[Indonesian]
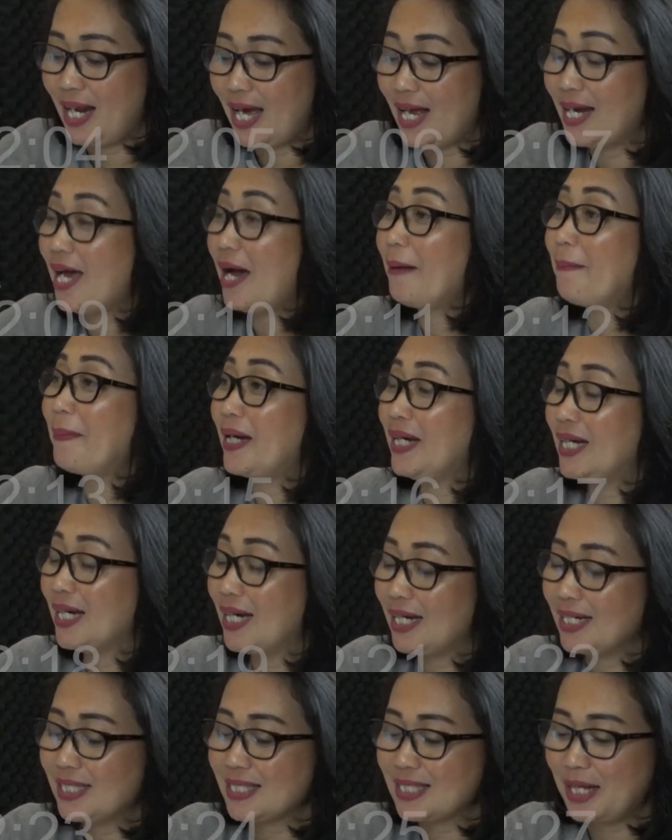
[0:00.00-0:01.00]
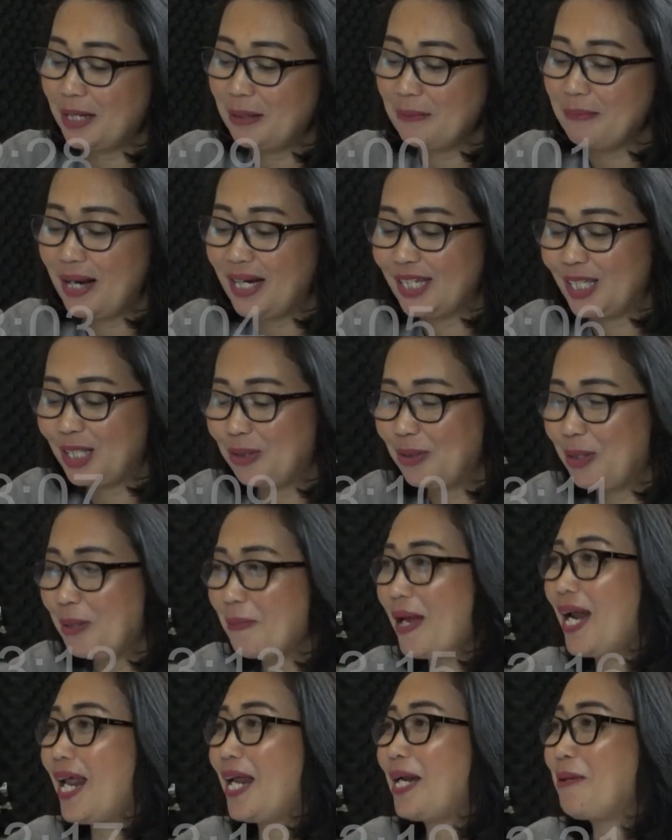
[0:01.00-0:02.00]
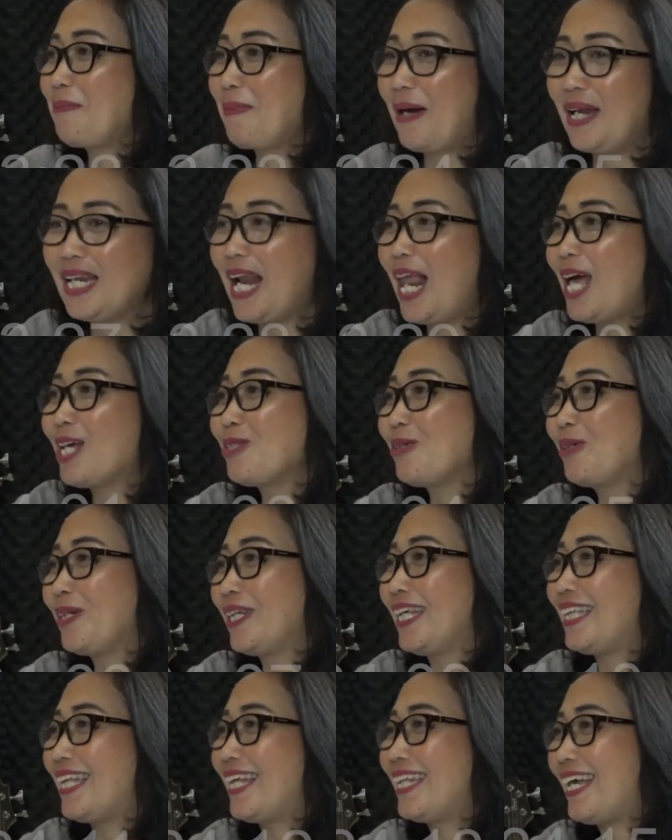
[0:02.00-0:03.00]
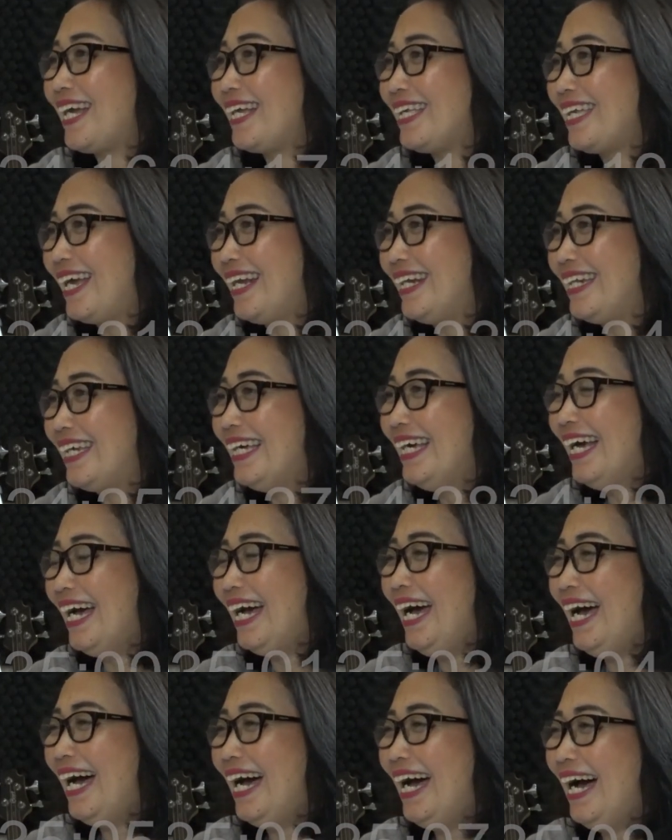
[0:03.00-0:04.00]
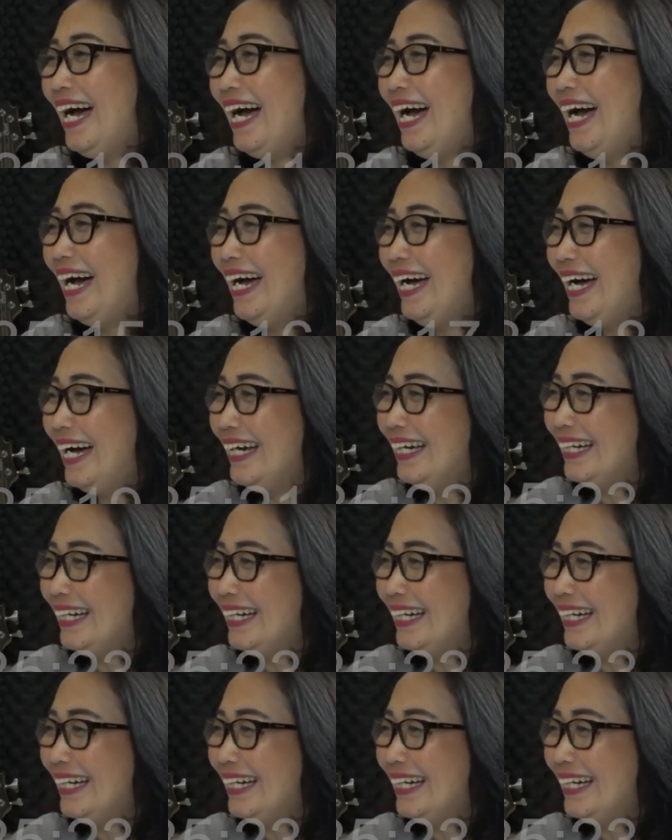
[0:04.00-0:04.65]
Nah, ada apa dengan kisah di balik itu? Gimana nih Pak? Ini langsung nih kita tanya ini nih. Silakan Pak Agung ya.